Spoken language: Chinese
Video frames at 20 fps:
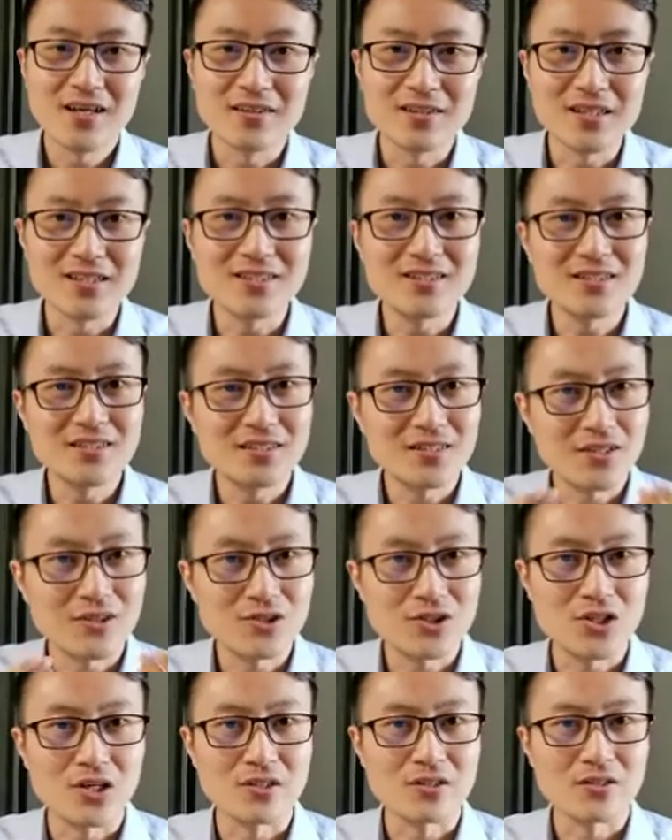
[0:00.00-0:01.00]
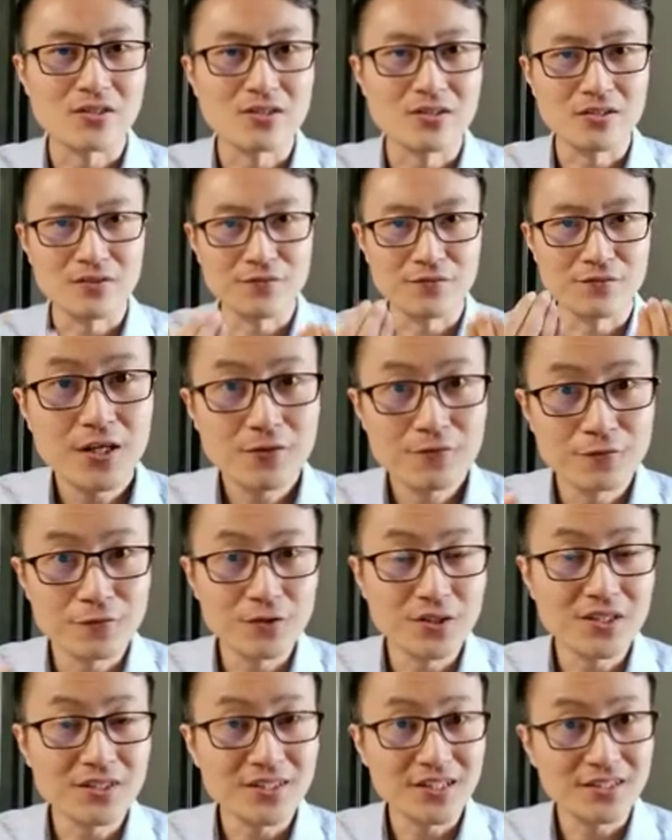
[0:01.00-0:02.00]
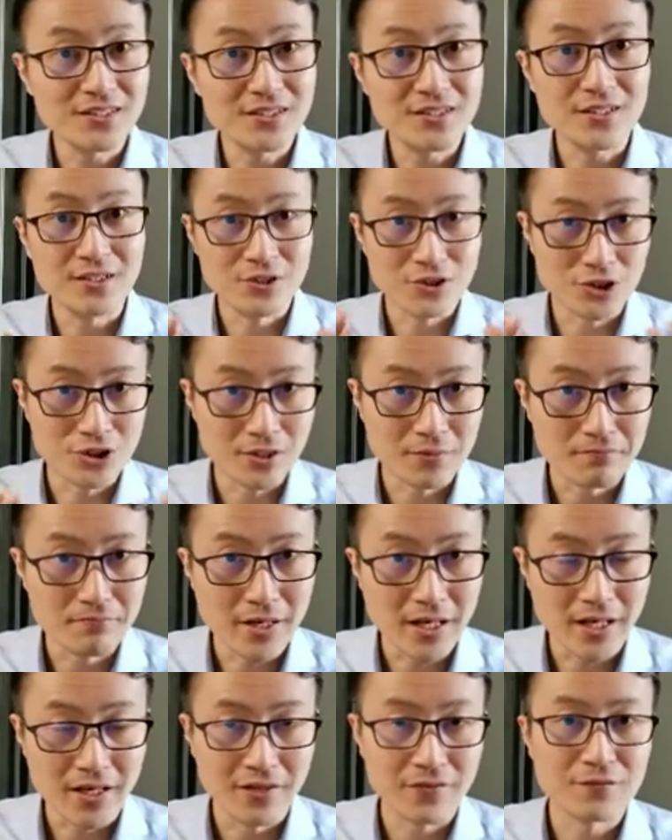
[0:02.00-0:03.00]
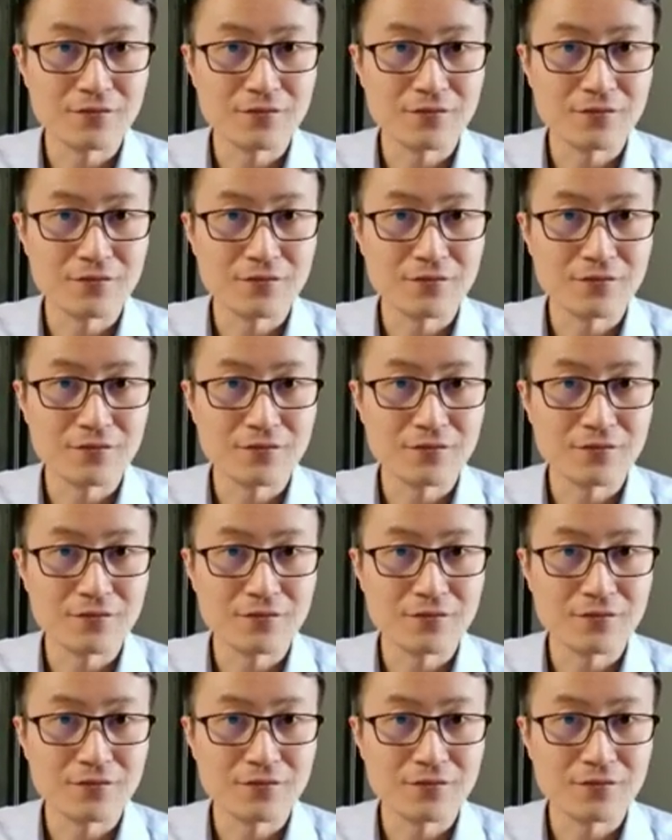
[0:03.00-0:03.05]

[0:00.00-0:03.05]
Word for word: 你自己要找到一个符合你自己的审美、